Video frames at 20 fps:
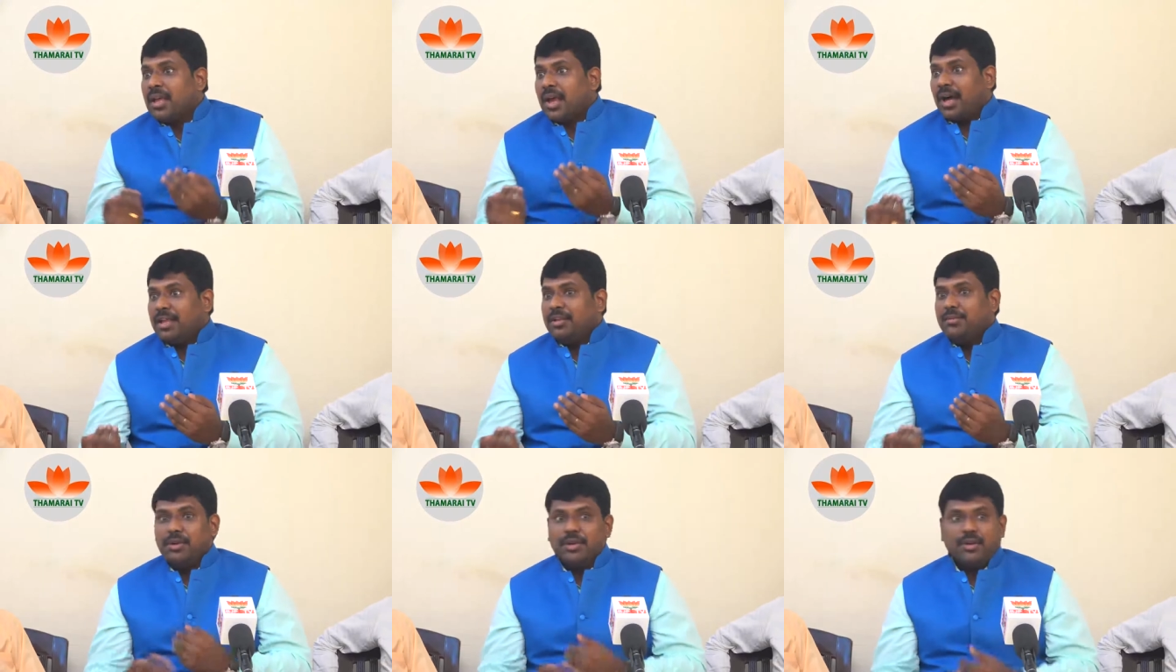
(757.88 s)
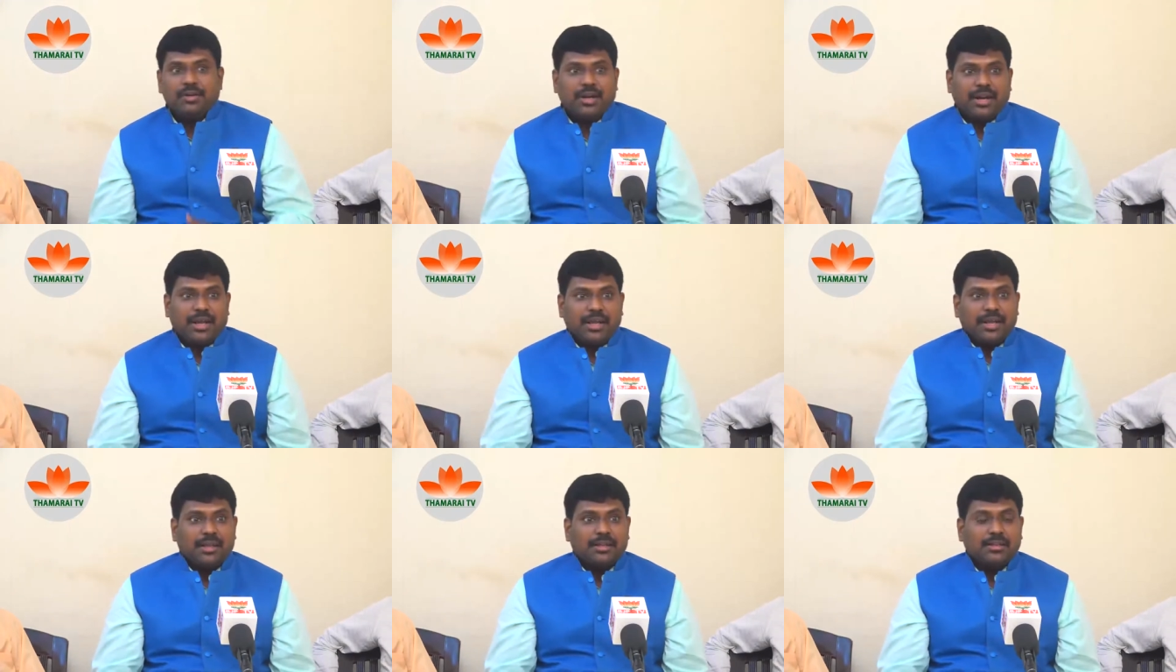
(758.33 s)
அது மட்டும்
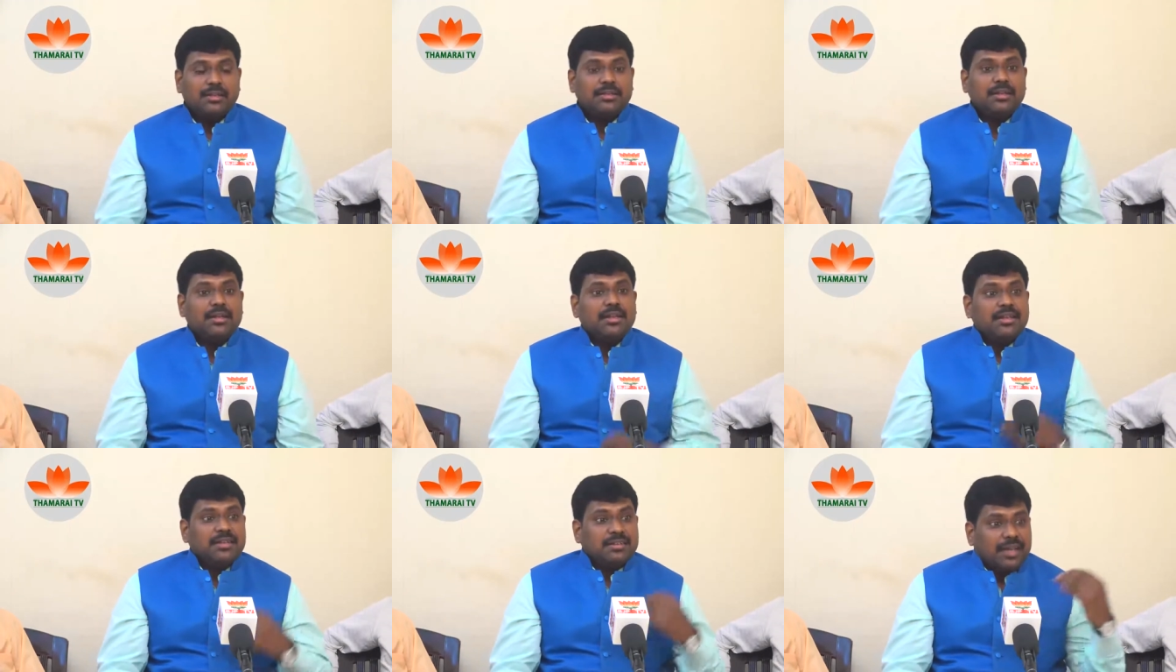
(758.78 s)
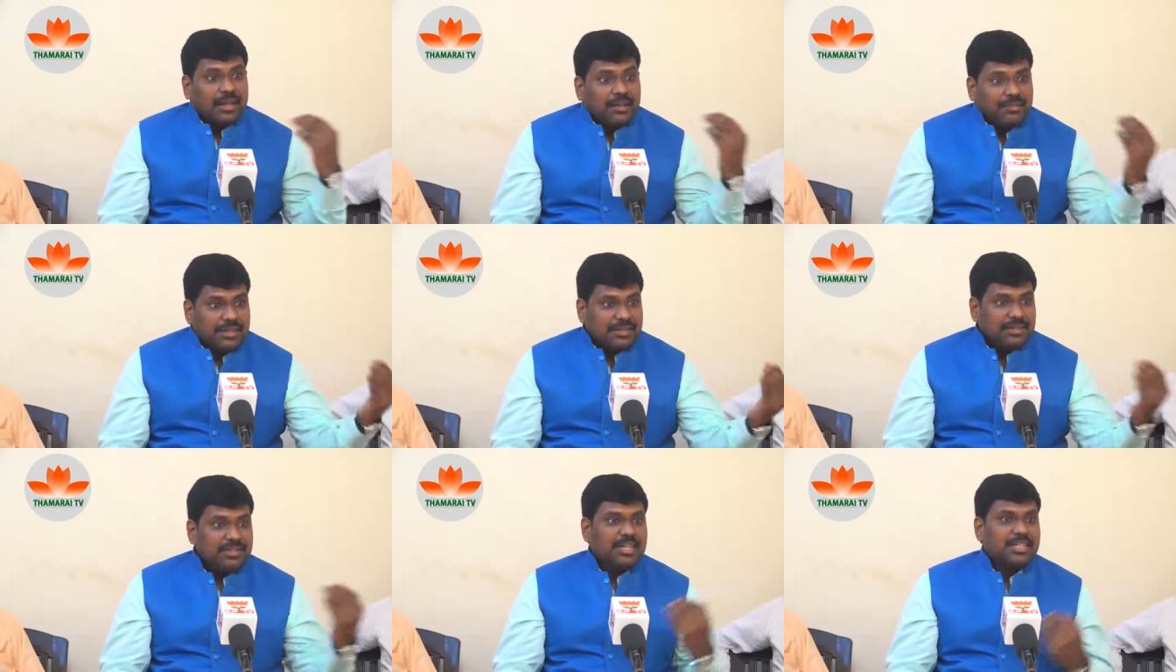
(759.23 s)
கிடையாது
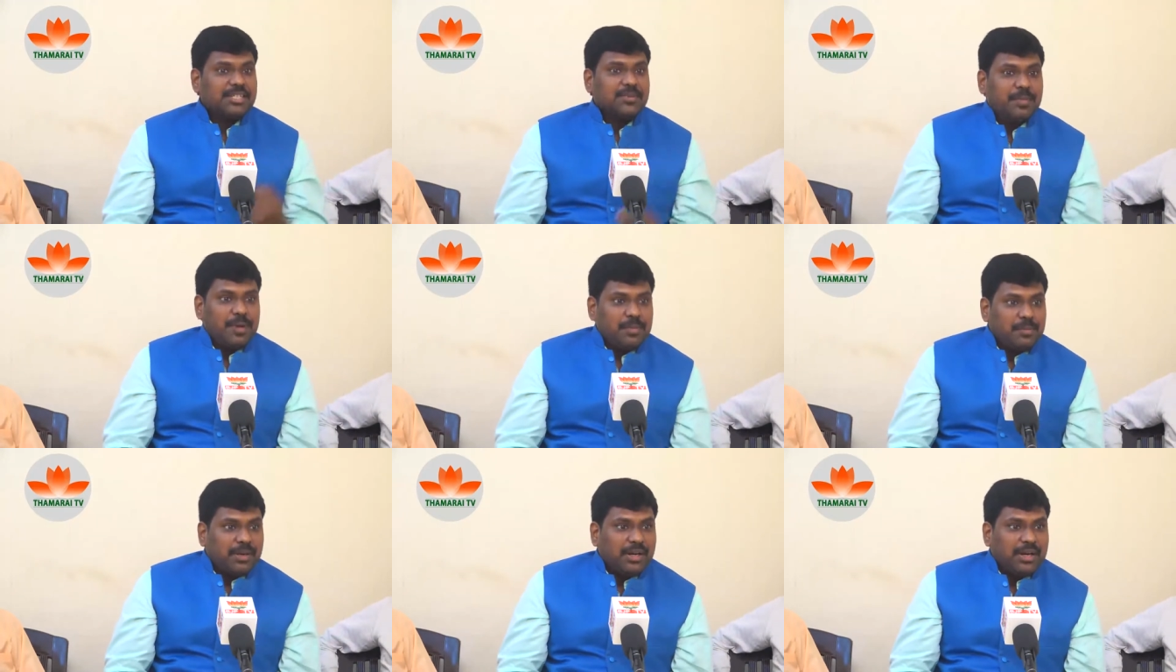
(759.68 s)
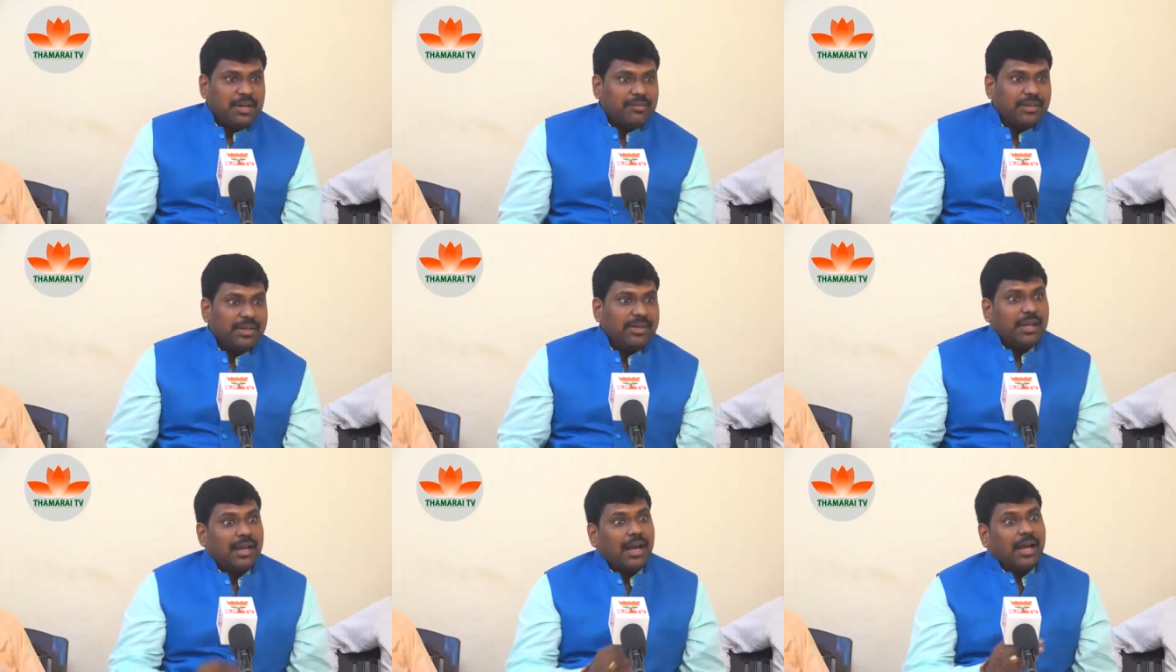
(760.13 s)
சர்வீஸ் டேக்ஸ் பே பண்ணேன்னு
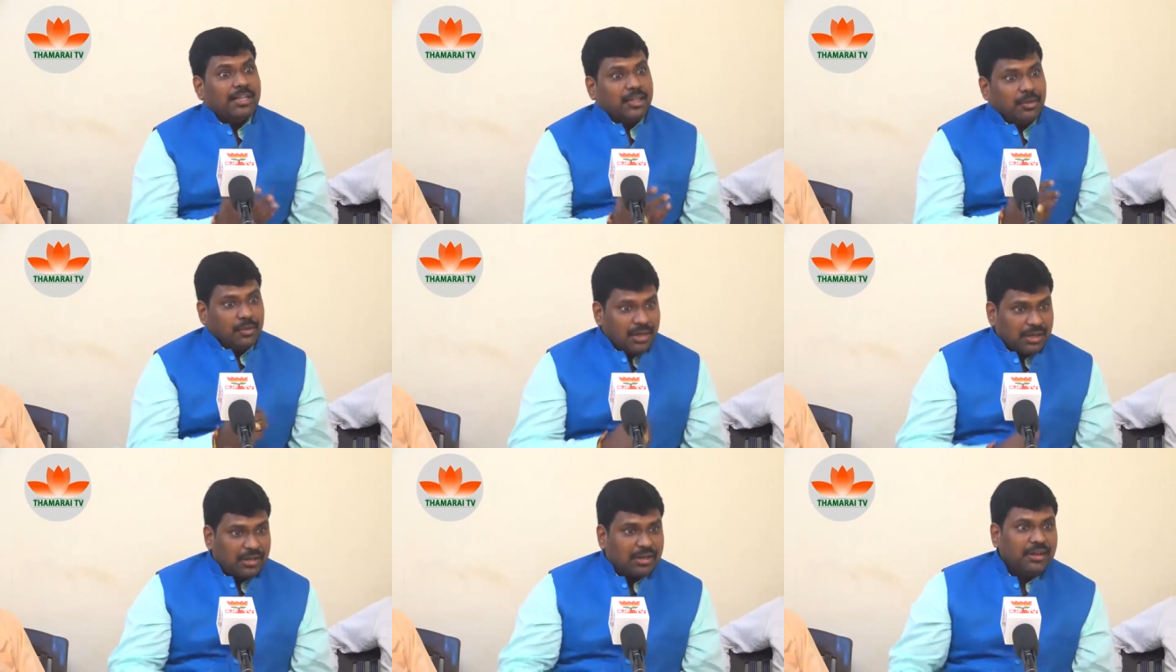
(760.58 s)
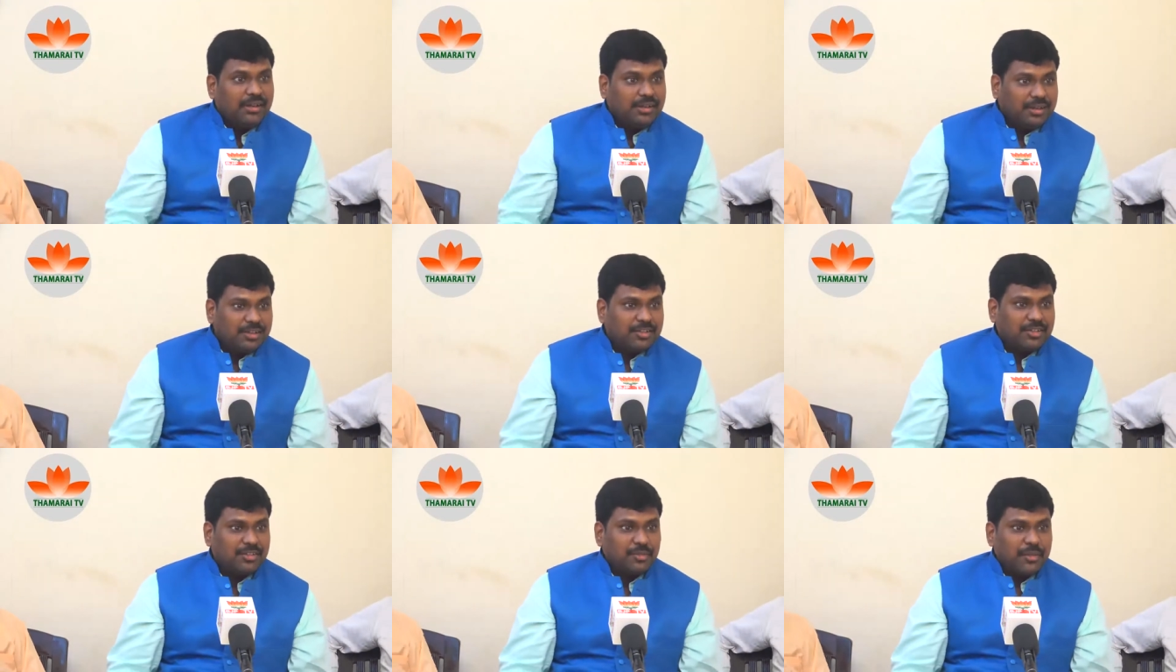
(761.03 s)
வைங்க அதையும் நான் கிரெடிட்
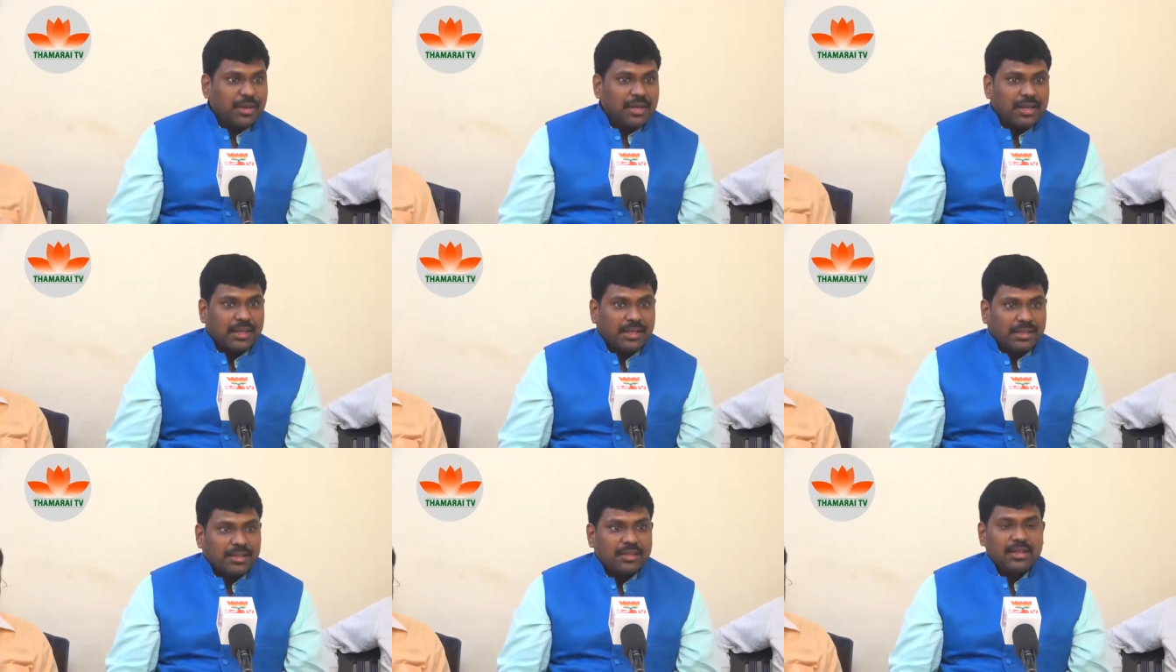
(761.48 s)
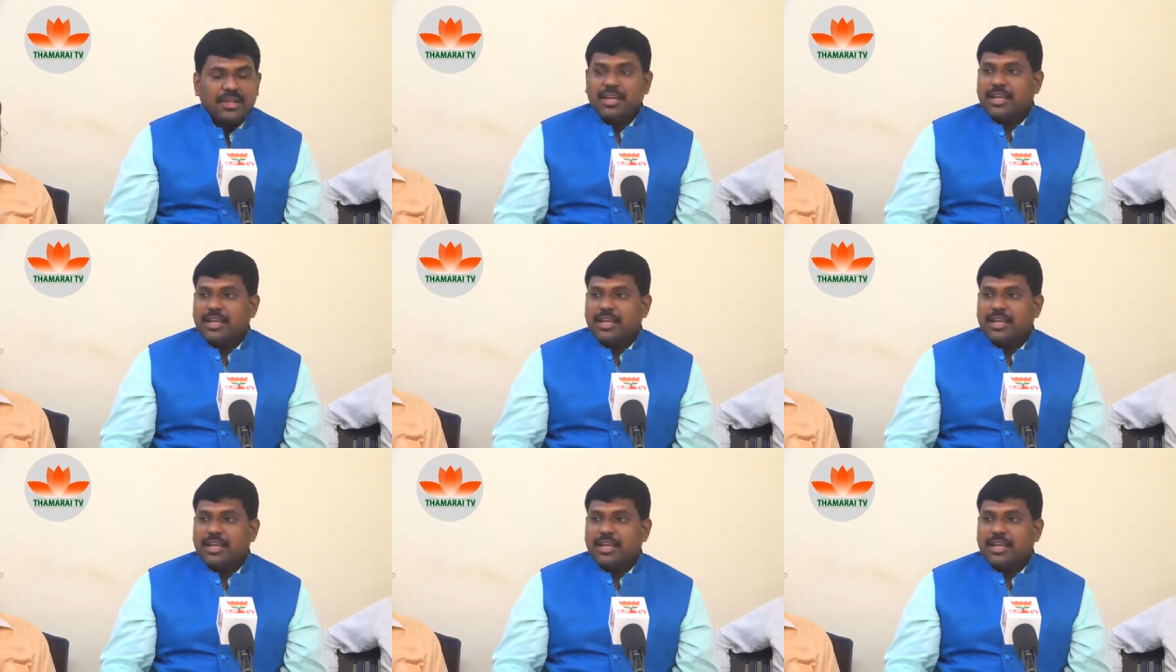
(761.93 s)
எடுத்துக்க முடியாது